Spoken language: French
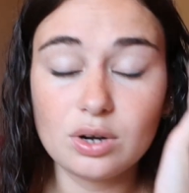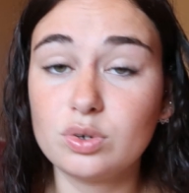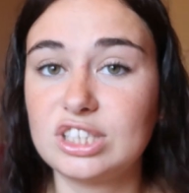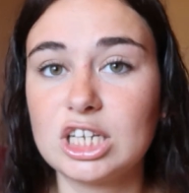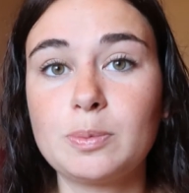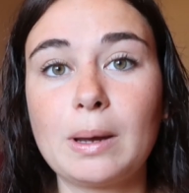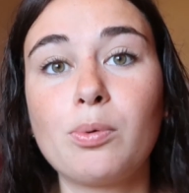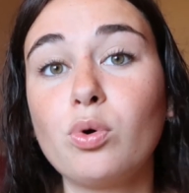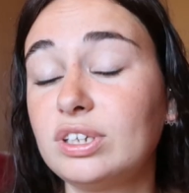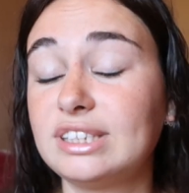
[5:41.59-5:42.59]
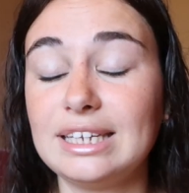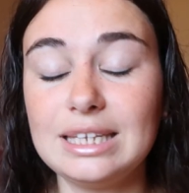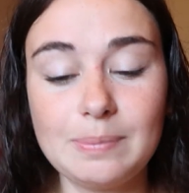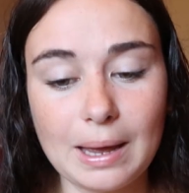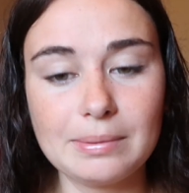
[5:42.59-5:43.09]
le stage pré-pro qui s'est
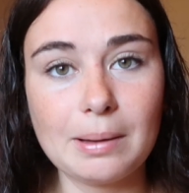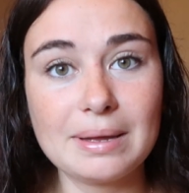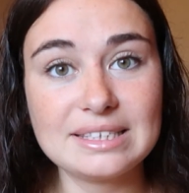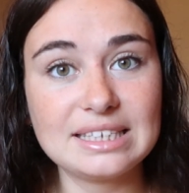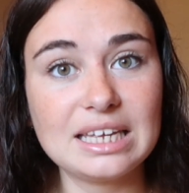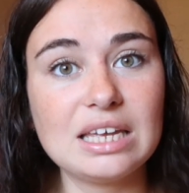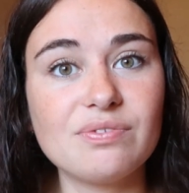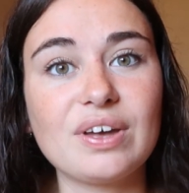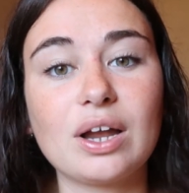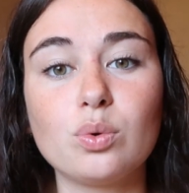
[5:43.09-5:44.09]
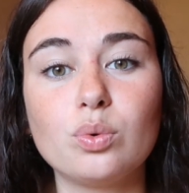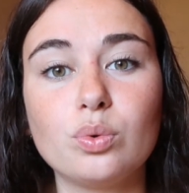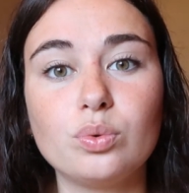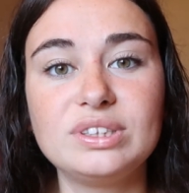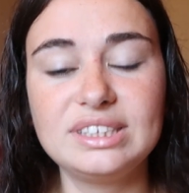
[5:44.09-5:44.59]
hyper bien passé vers
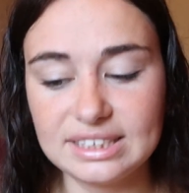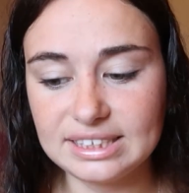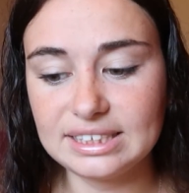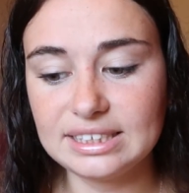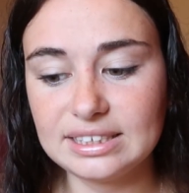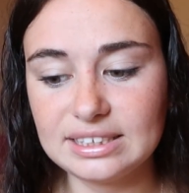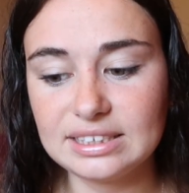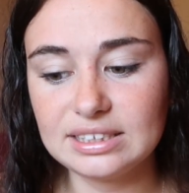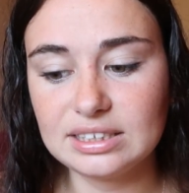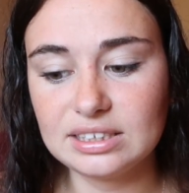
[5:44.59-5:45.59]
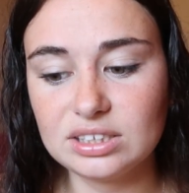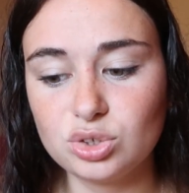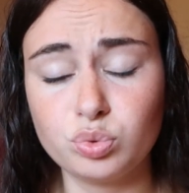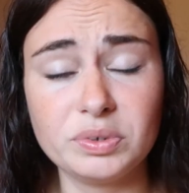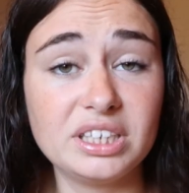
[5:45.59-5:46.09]
le
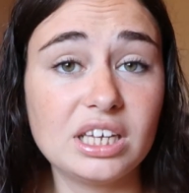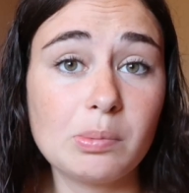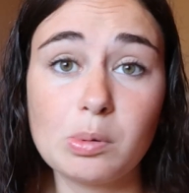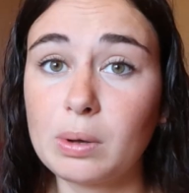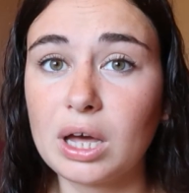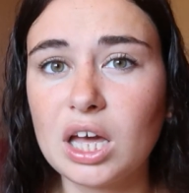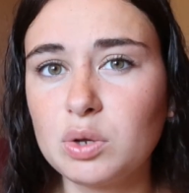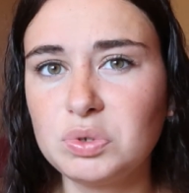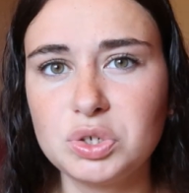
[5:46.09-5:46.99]
10 juillet à peu près,